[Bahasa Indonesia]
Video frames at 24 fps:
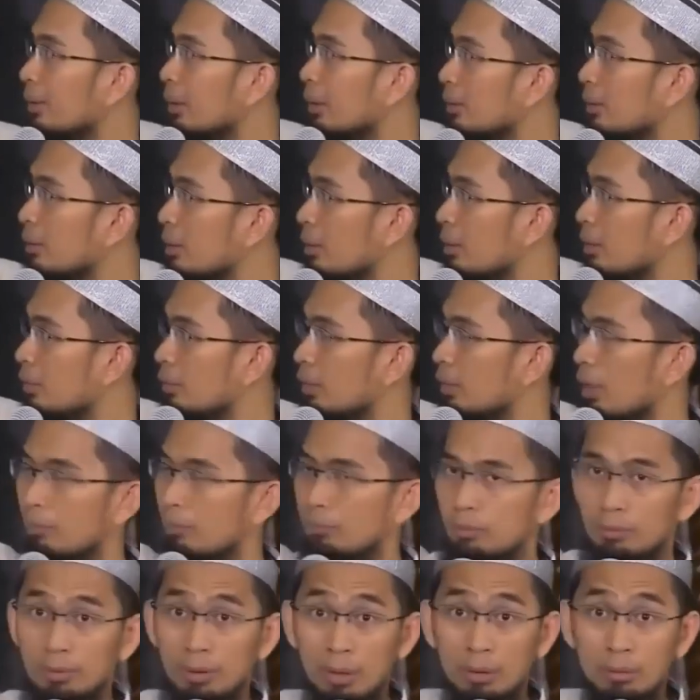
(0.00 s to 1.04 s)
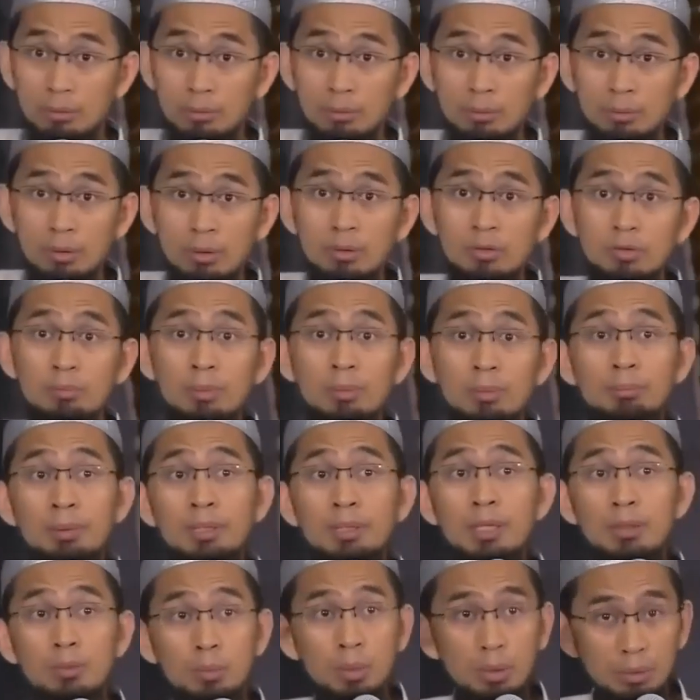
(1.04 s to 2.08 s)
hadis di Abu Daud, cuma
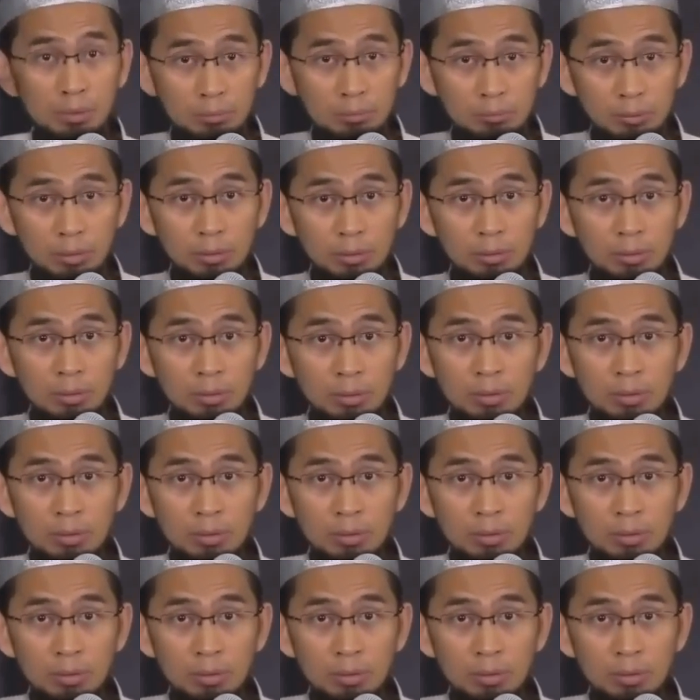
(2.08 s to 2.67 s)
beda dua nomor.